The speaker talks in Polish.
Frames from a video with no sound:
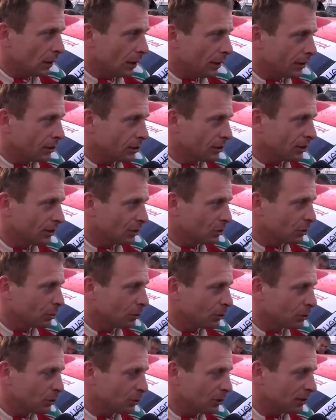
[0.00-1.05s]
A reszta to już
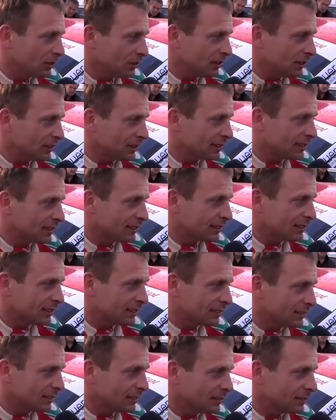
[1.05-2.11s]
poszła, więc